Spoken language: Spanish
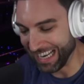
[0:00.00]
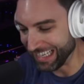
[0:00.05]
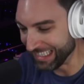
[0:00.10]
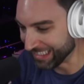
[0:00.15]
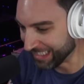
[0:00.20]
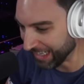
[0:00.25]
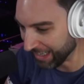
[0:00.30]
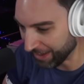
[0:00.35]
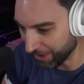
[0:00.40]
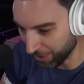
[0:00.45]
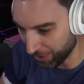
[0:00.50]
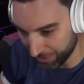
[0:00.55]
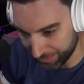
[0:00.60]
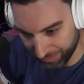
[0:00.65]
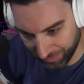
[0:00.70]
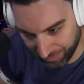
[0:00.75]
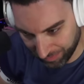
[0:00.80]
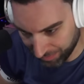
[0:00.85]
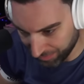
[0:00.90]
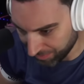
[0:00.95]
En serio.
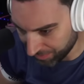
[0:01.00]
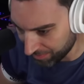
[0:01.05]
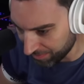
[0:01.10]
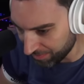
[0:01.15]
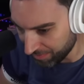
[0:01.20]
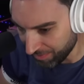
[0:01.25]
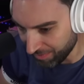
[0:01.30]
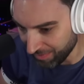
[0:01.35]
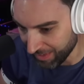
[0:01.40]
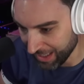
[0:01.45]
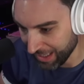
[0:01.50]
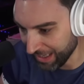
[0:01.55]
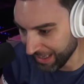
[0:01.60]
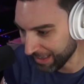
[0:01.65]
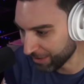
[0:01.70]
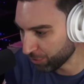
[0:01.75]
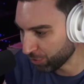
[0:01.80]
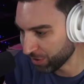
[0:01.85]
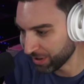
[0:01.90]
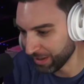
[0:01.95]

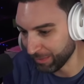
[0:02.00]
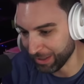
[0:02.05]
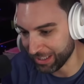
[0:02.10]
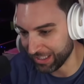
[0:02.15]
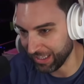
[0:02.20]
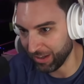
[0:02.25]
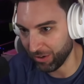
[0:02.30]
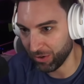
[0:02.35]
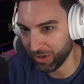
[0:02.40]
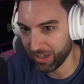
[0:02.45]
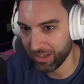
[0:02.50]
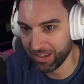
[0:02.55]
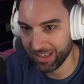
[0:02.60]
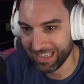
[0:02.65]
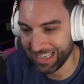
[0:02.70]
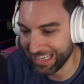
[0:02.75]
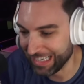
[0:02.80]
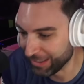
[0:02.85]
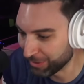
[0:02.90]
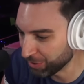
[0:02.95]
Esto es demasiado,
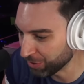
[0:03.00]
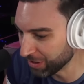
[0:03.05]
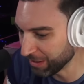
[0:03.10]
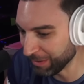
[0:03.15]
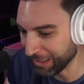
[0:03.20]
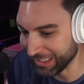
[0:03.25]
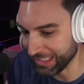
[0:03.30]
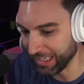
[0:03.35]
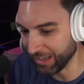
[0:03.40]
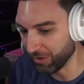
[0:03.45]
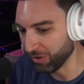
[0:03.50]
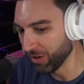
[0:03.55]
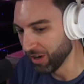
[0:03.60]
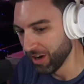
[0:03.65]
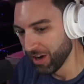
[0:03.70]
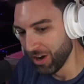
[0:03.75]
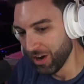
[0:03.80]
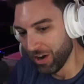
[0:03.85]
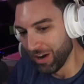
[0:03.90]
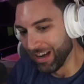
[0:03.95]
¿eh? Esto es demasiado.
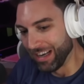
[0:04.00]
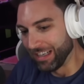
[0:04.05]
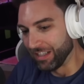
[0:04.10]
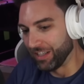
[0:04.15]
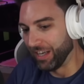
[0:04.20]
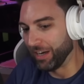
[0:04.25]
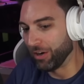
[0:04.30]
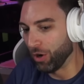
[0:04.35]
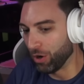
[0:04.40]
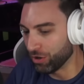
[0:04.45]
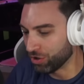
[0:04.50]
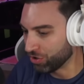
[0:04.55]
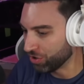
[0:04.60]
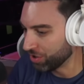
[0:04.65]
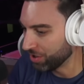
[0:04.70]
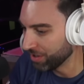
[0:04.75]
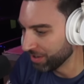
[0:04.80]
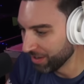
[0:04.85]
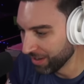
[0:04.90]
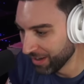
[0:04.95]

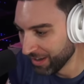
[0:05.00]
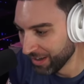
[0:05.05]
Chicos.